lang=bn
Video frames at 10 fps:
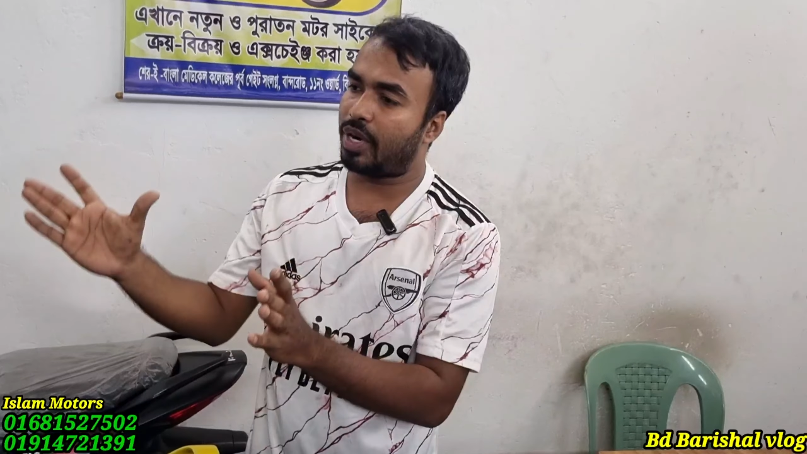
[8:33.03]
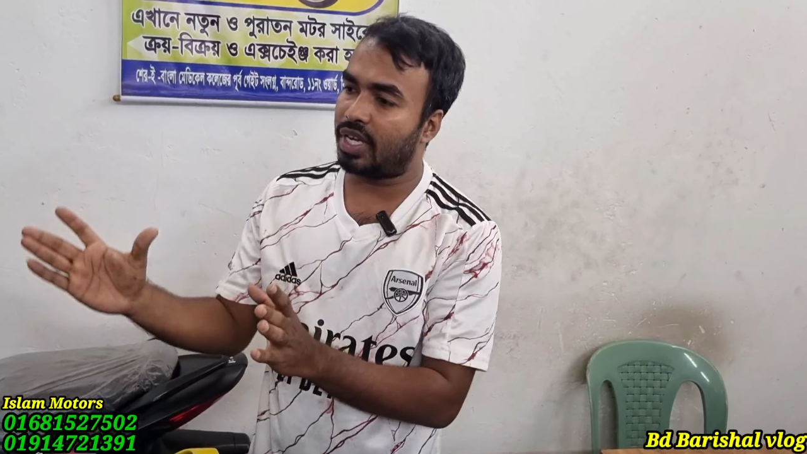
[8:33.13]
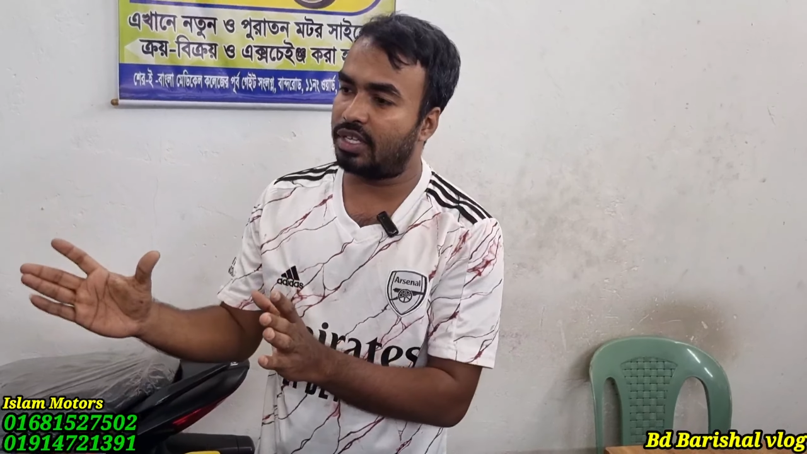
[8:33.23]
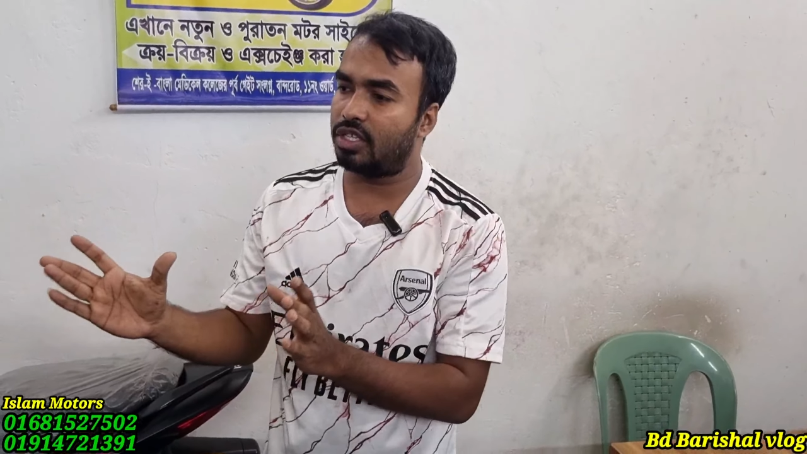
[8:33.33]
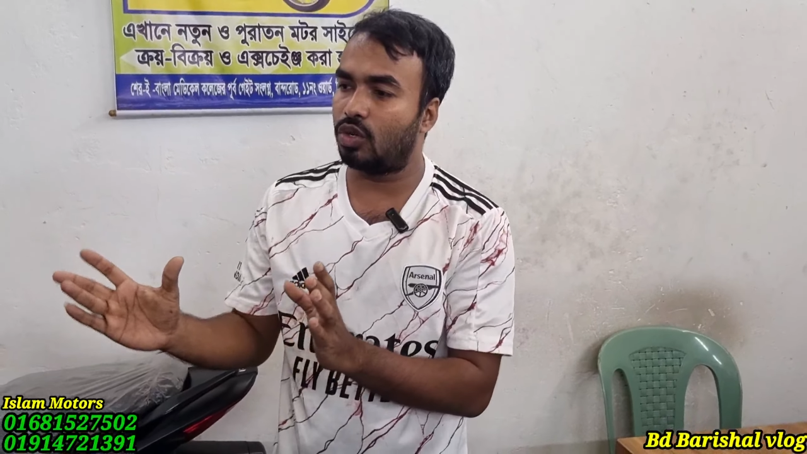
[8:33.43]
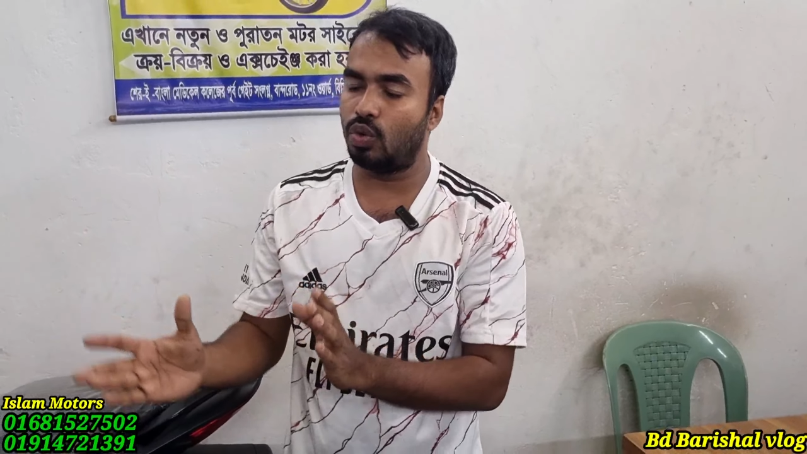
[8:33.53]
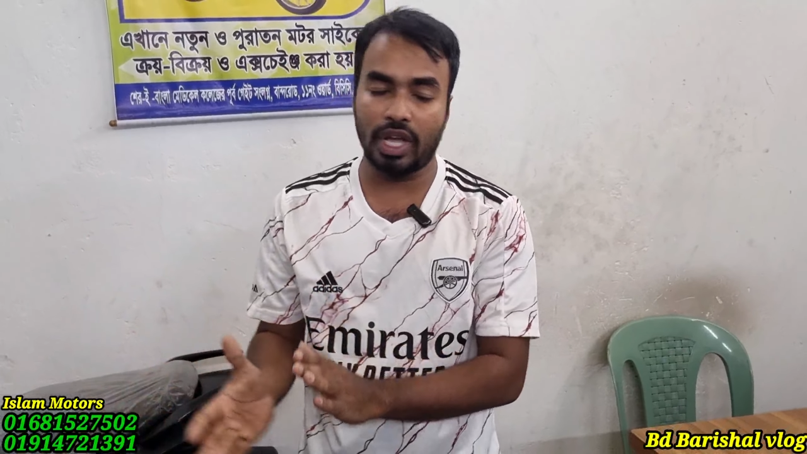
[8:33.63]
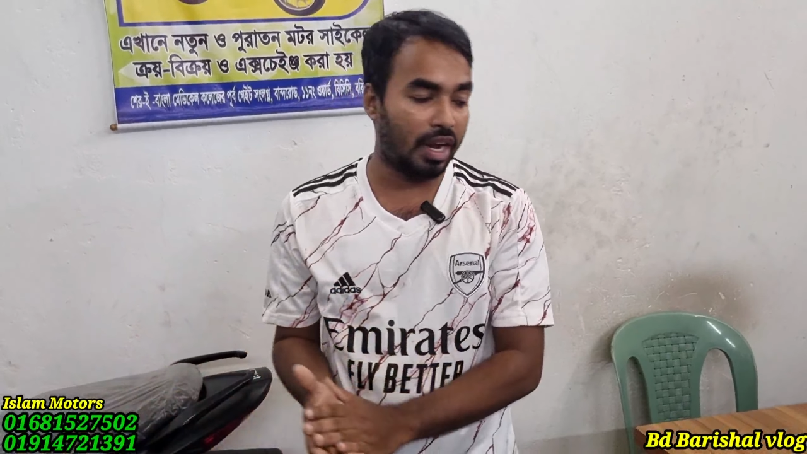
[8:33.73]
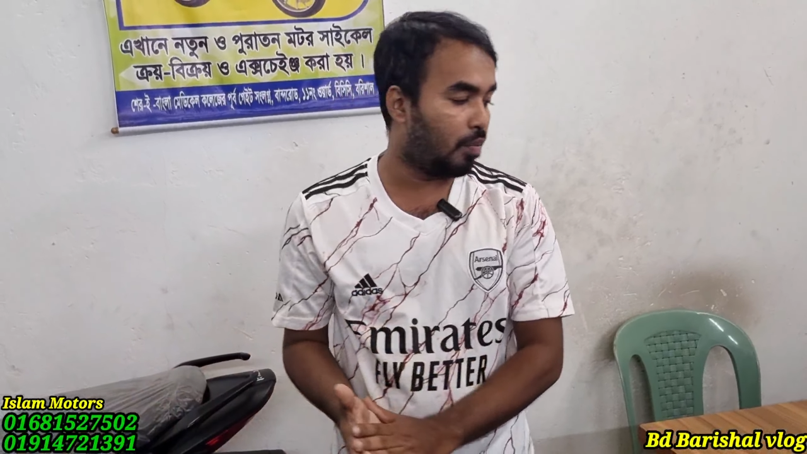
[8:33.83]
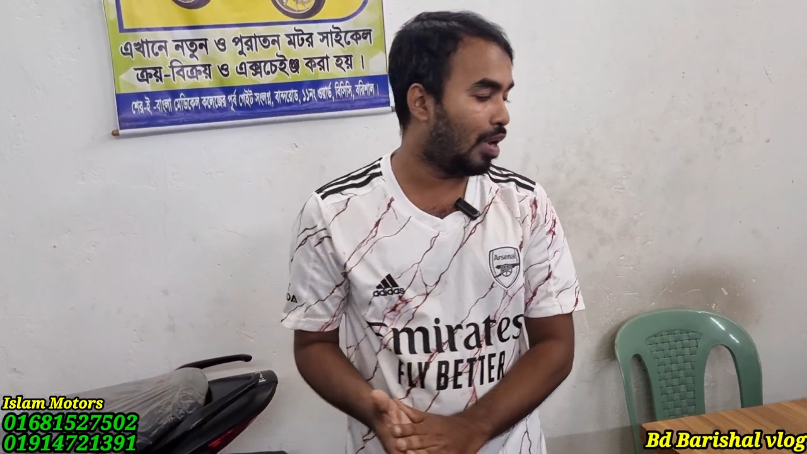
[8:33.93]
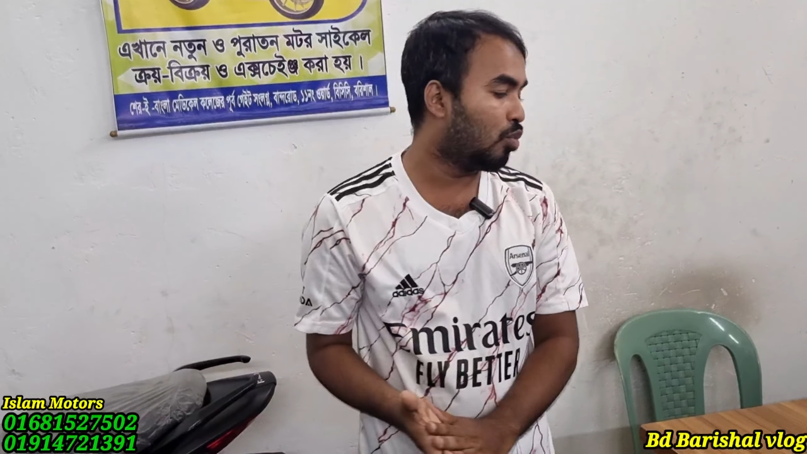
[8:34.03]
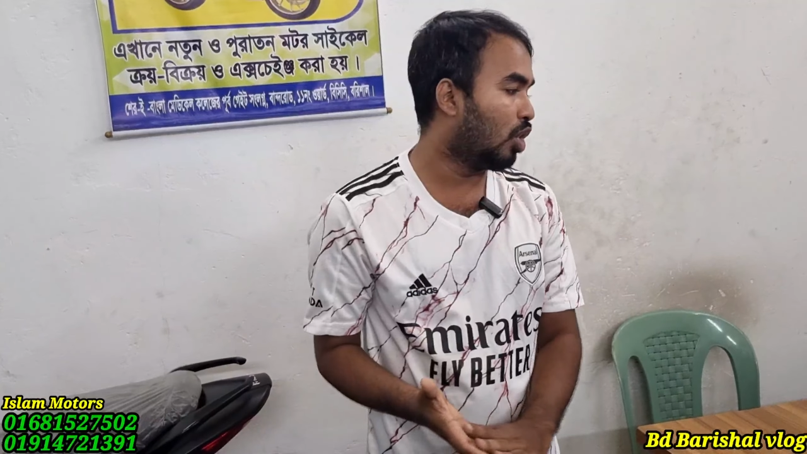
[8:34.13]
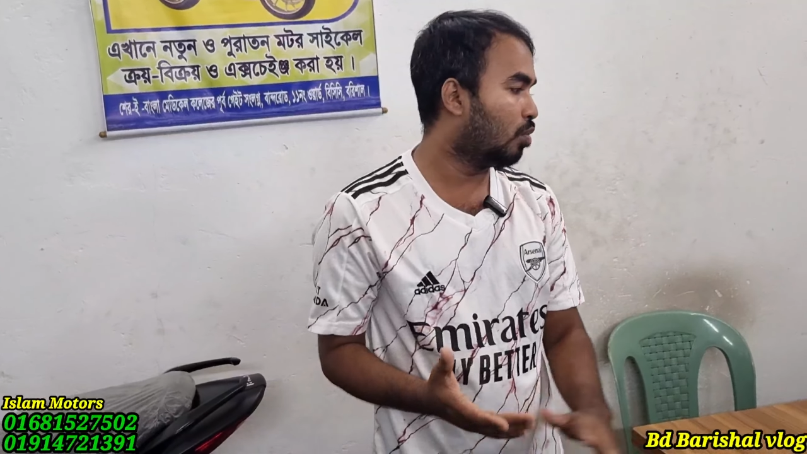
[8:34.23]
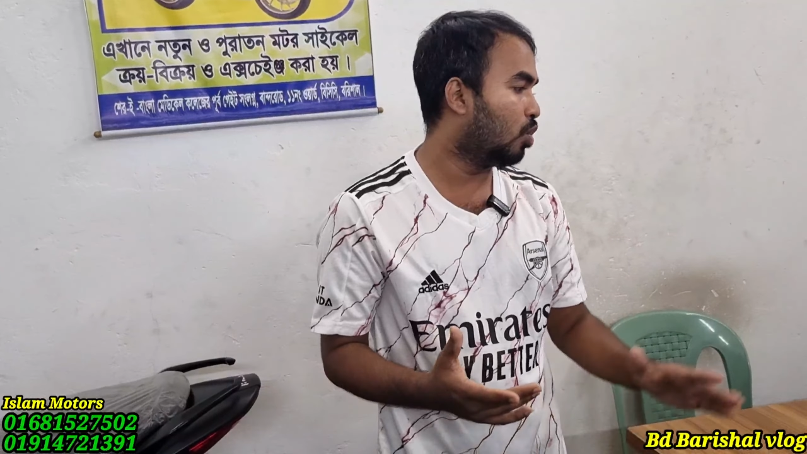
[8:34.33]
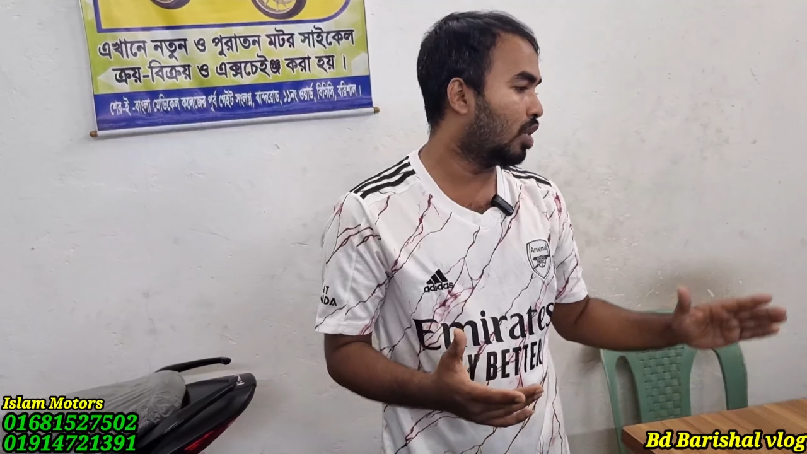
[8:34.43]
পাঠাইছি কুরিয়ারের মেমো
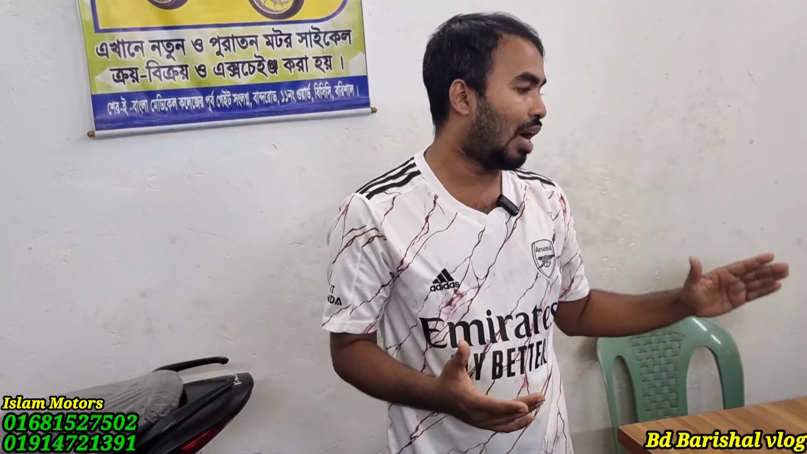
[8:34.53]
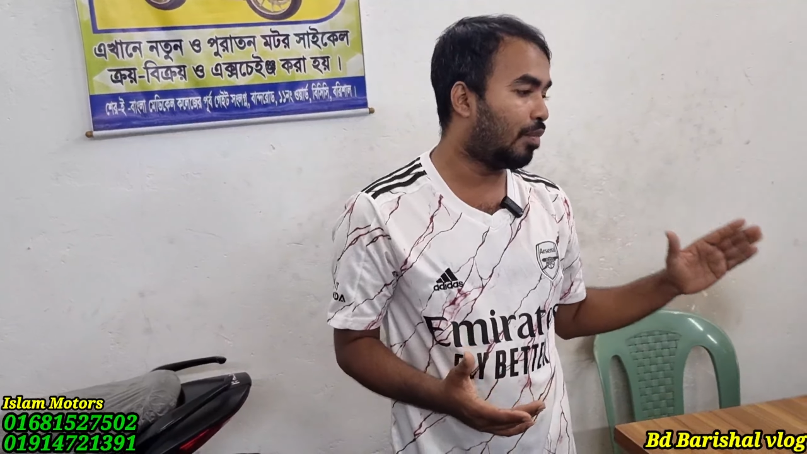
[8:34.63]
এবং